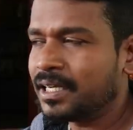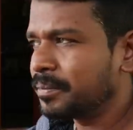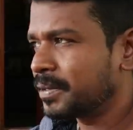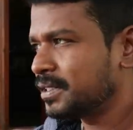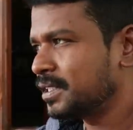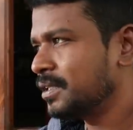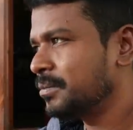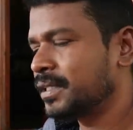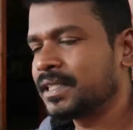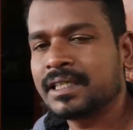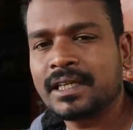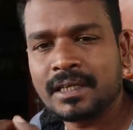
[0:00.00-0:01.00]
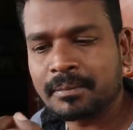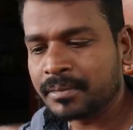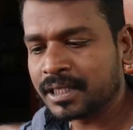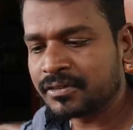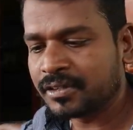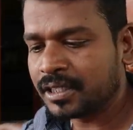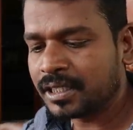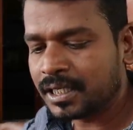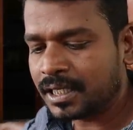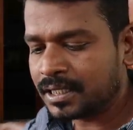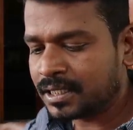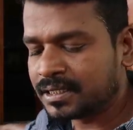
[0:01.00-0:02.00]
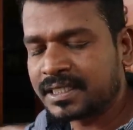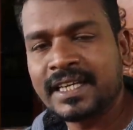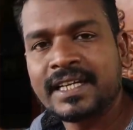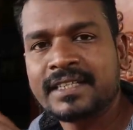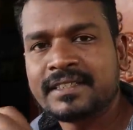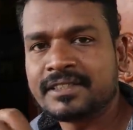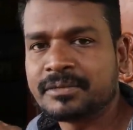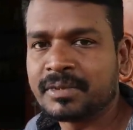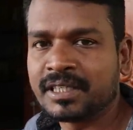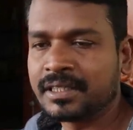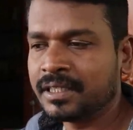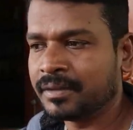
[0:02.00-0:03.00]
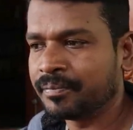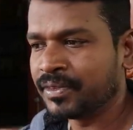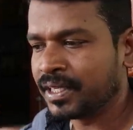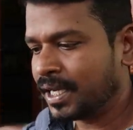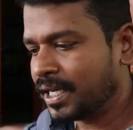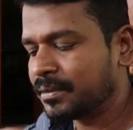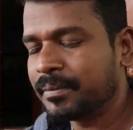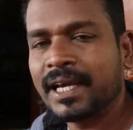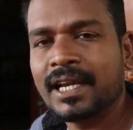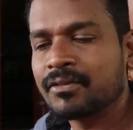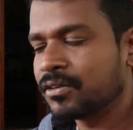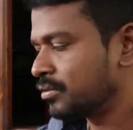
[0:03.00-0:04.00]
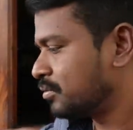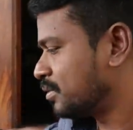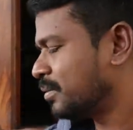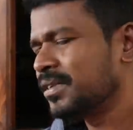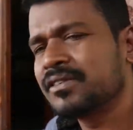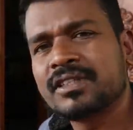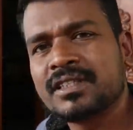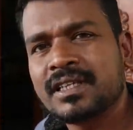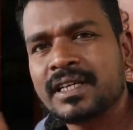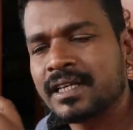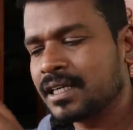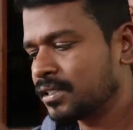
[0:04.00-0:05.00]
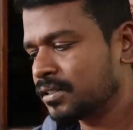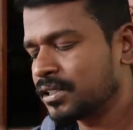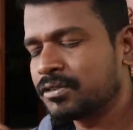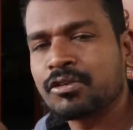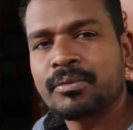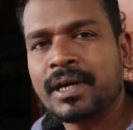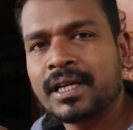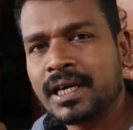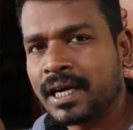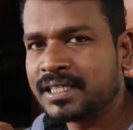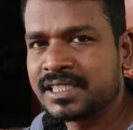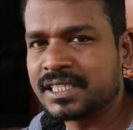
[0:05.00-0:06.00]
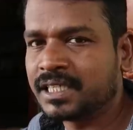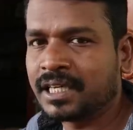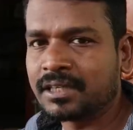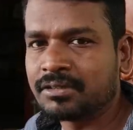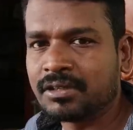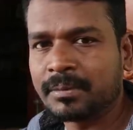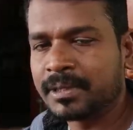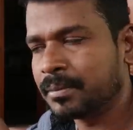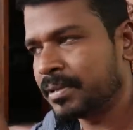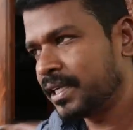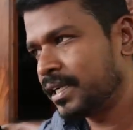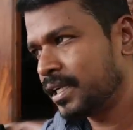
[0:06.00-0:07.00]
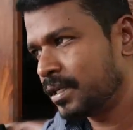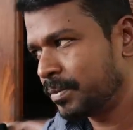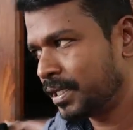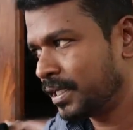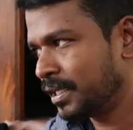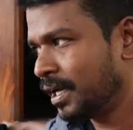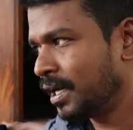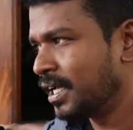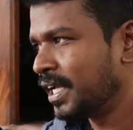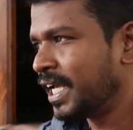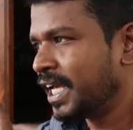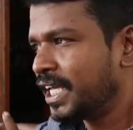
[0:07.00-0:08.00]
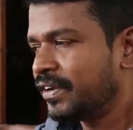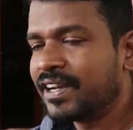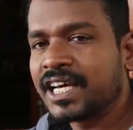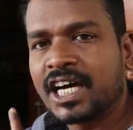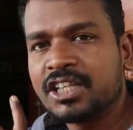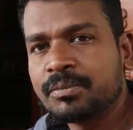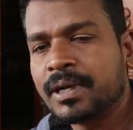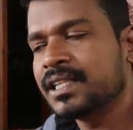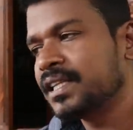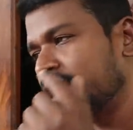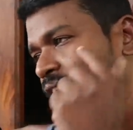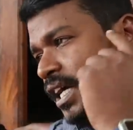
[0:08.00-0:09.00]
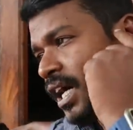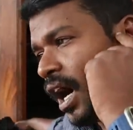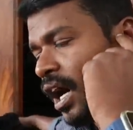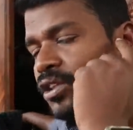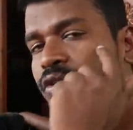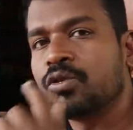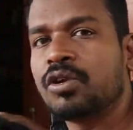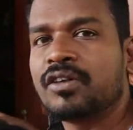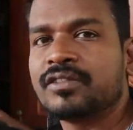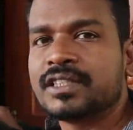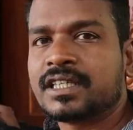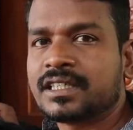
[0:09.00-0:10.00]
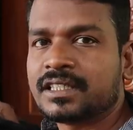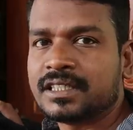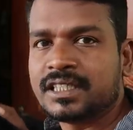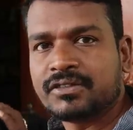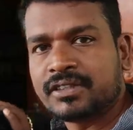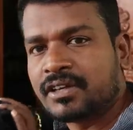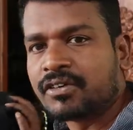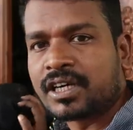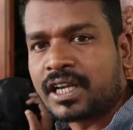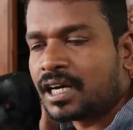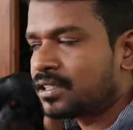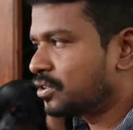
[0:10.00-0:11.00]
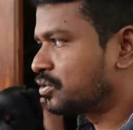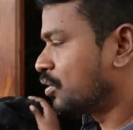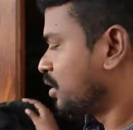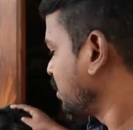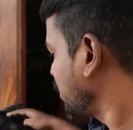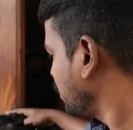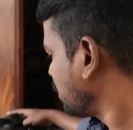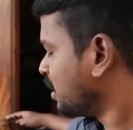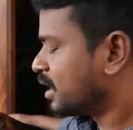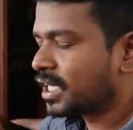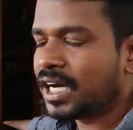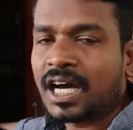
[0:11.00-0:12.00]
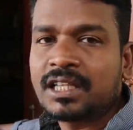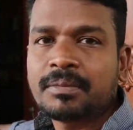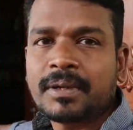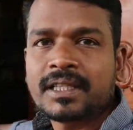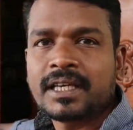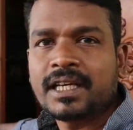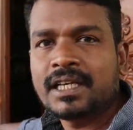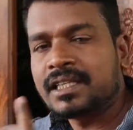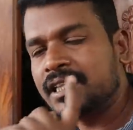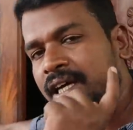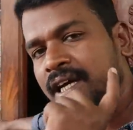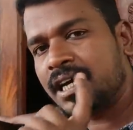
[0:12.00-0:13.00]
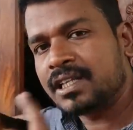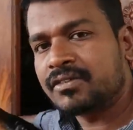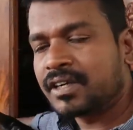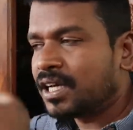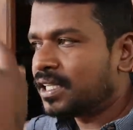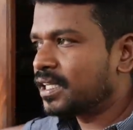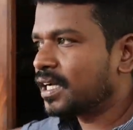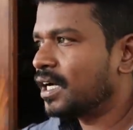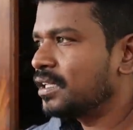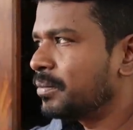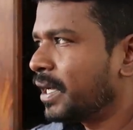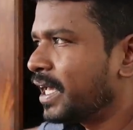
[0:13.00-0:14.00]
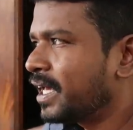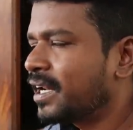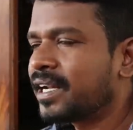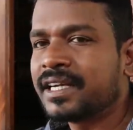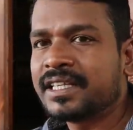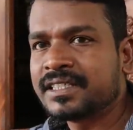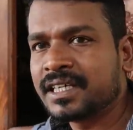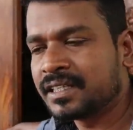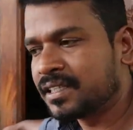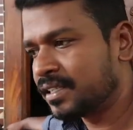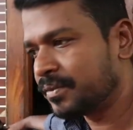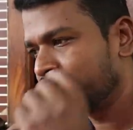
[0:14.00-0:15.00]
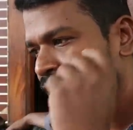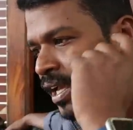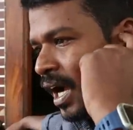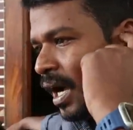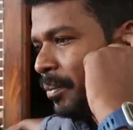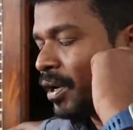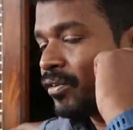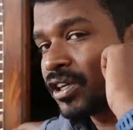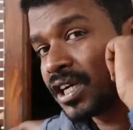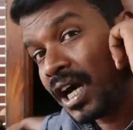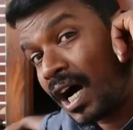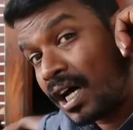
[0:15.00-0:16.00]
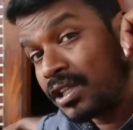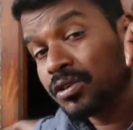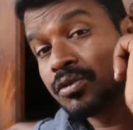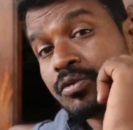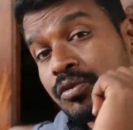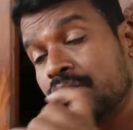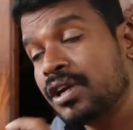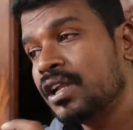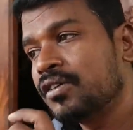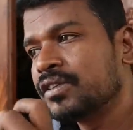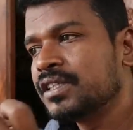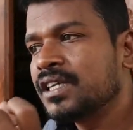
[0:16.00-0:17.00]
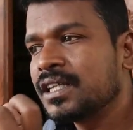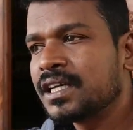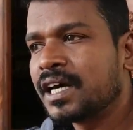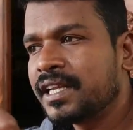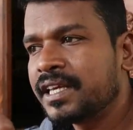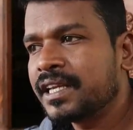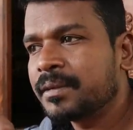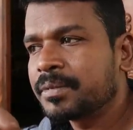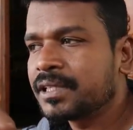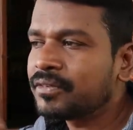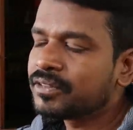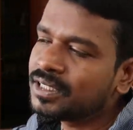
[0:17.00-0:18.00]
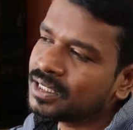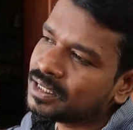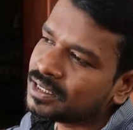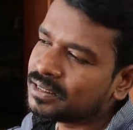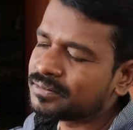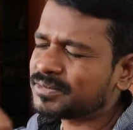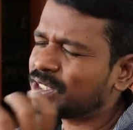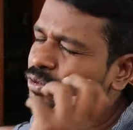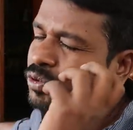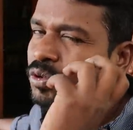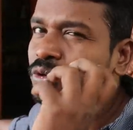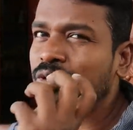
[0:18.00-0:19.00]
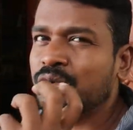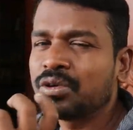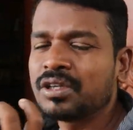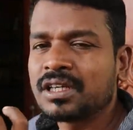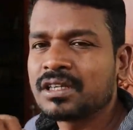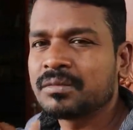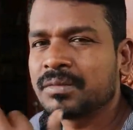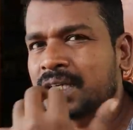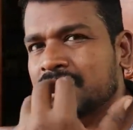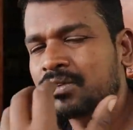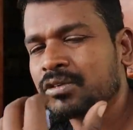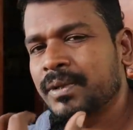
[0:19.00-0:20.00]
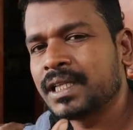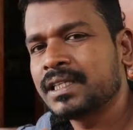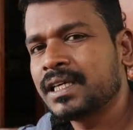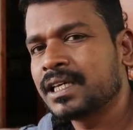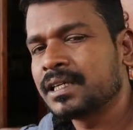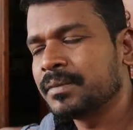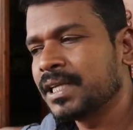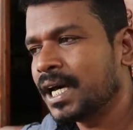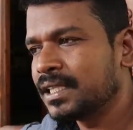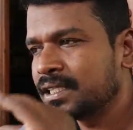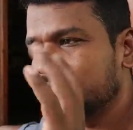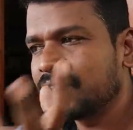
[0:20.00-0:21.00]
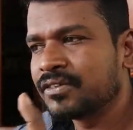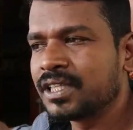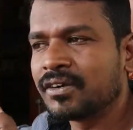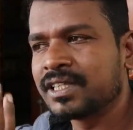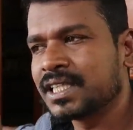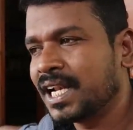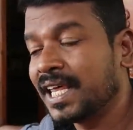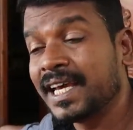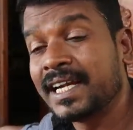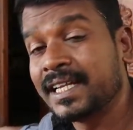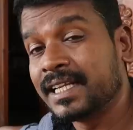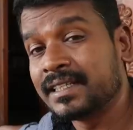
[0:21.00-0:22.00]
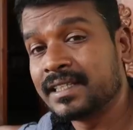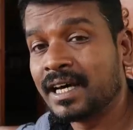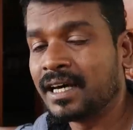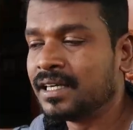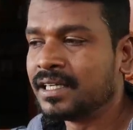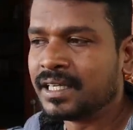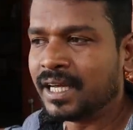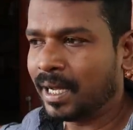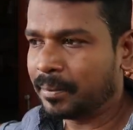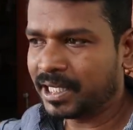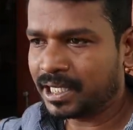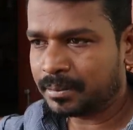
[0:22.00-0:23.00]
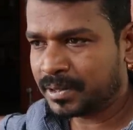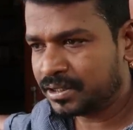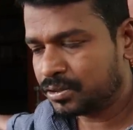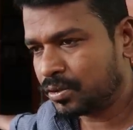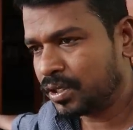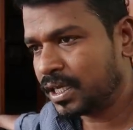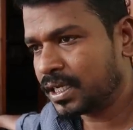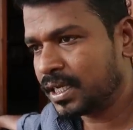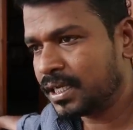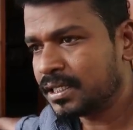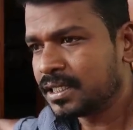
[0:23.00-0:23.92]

என்ன பிரச்சனைன்னு பார்த்தீங்கன்னா நமக்கு வருது இல்லையா அந்த ஸ்கின் டிசீஸ் மாதிரி அது மேலே வரும் நம்மளுக்கு வந்தது என்ன ஆகும் அது ஒரு மாதிரி அரிச்சிக்கிட்டே இருக்கும் நம்ம இதை பண்ணிகிட்டே இருப்போம் இல்லைங்களா இவனுக்கு அது மாதிரி காதுக்குள்ளே வந்திருக்குது இது வந்து அவங்க டாக்டர் சொன்னது காது பார்த்தீங்கன்னா இந்த காதை விட அந்த காது பயங்கர ரெட்டிஷாக இருந்தது அப்போ அவனுக்கு காதுக்கு உள்ளே வந்து அந்த அரிக்கிறப்ப தான் வந்து அந்த குருன்னு இருக்குமா அந்த ஒரு மாதிரியாக இருக்கும் இல்லையா அதுக்கு தான் வந்து அவன் தலையாட்டிகிட்டு இருந்தான் அப்படிங்கிற மாதிரி சொன்னாங்க